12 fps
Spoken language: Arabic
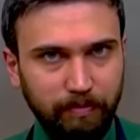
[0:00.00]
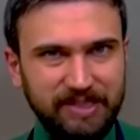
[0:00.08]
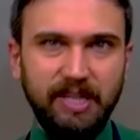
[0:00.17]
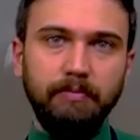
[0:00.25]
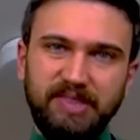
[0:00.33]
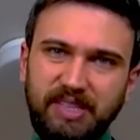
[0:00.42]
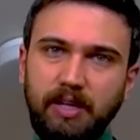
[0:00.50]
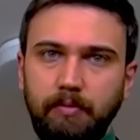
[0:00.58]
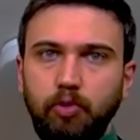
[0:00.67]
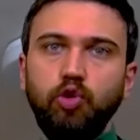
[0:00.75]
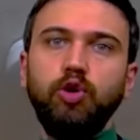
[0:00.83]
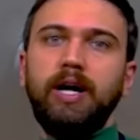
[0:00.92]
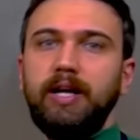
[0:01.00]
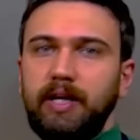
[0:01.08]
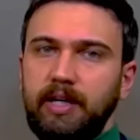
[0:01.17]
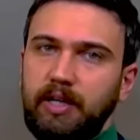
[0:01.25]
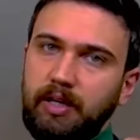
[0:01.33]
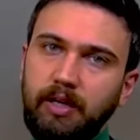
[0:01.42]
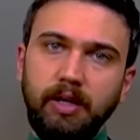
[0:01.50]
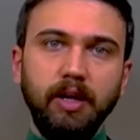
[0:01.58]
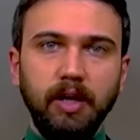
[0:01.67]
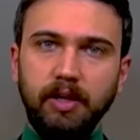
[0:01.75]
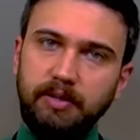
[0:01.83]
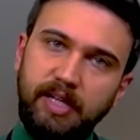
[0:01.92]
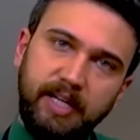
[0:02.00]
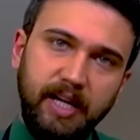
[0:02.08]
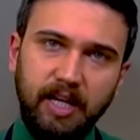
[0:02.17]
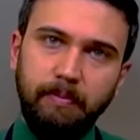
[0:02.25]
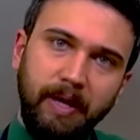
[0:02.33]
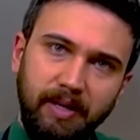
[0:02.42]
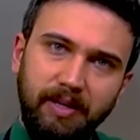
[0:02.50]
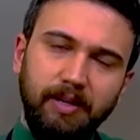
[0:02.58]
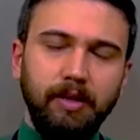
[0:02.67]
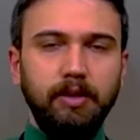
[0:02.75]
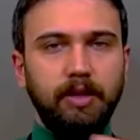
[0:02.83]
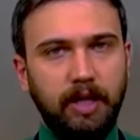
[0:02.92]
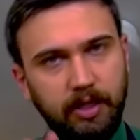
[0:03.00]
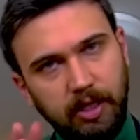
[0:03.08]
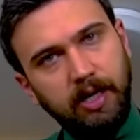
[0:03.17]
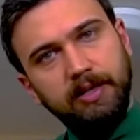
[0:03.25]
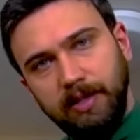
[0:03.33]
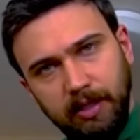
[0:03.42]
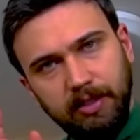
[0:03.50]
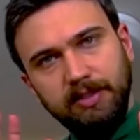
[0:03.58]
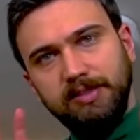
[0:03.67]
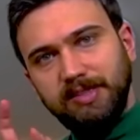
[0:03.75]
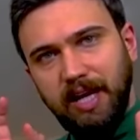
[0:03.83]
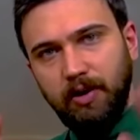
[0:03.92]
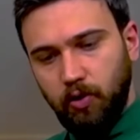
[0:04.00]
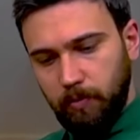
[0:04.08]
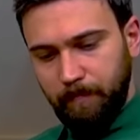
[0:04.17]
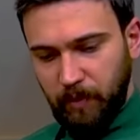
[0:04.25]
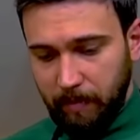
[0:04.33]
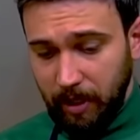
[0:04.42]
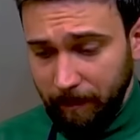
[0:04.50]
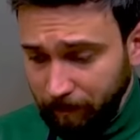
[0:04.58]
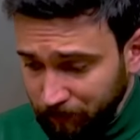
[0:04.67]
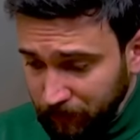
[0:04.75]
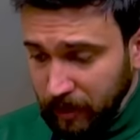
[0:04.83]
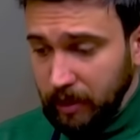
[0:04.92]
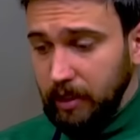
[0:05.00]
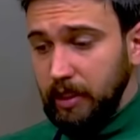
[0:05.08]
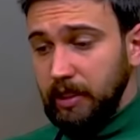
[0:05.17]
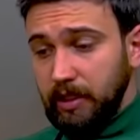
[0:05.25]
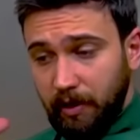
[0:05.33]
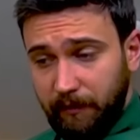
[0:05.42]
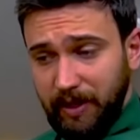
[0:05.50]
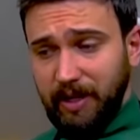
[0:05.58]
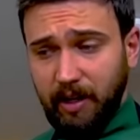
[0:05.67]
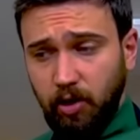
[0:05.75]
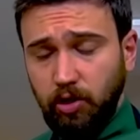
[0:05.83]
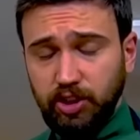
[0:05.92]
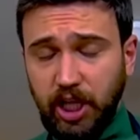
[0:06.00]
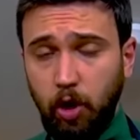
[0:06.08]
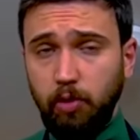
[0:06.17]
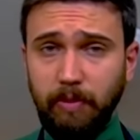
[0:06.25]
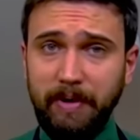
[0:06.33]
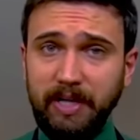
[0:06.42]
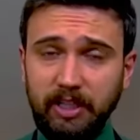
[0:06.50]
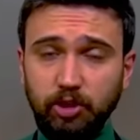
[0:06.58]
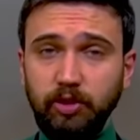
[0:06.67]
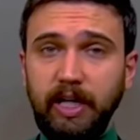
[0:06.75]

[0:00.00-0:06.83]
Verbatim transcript: مثلا المصريين بيقولوا عليه دجاج بانيه يعني هذا سكالوب تمام؟ الفكره هون شاورما بانيه شو